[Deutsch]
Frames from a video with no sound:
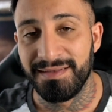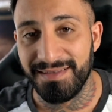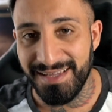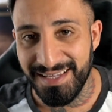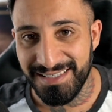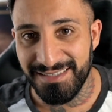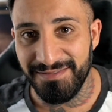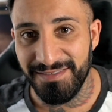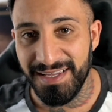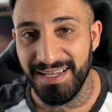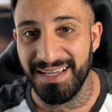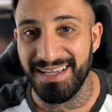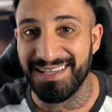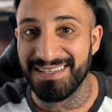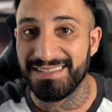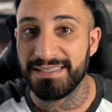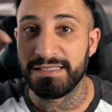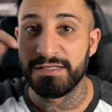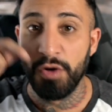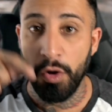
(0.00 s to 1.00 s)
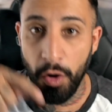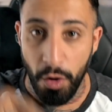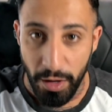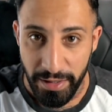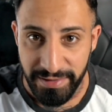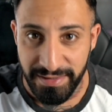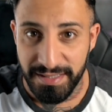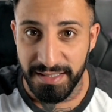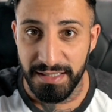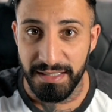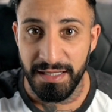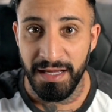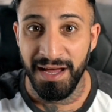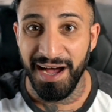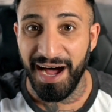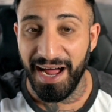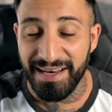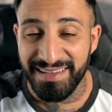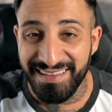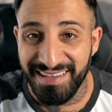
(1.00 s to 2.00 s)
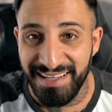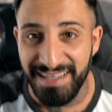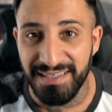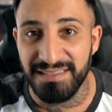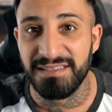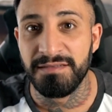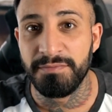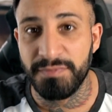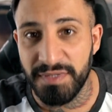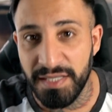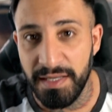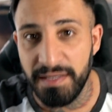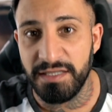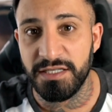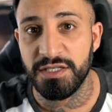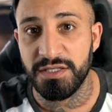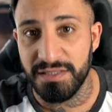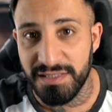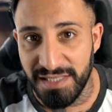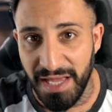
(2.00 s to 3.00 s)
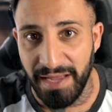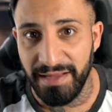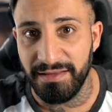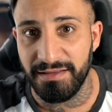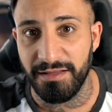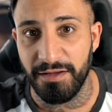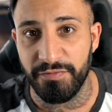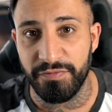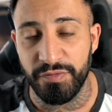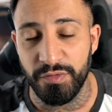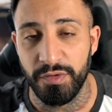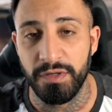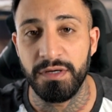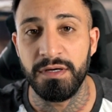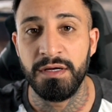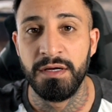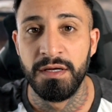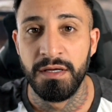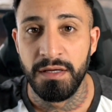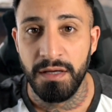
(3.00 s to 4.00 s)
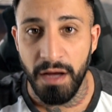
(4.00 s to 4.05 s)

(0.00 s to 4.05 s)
Deswegen ist es heute an diesem Tisch Zeit dafür,